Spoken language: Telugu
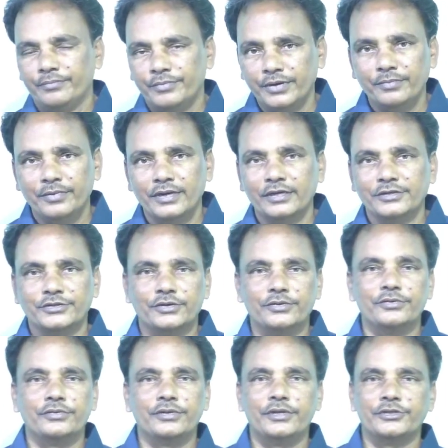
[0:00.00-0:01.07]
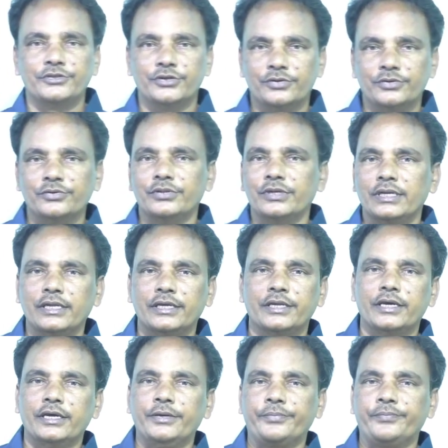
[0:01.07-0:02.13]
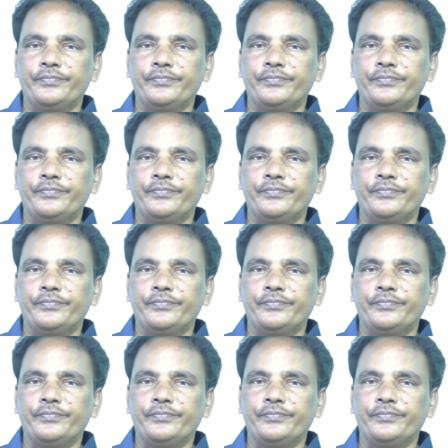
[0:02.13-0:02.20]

ప్రేమైన సహోదరి సహోదరులరా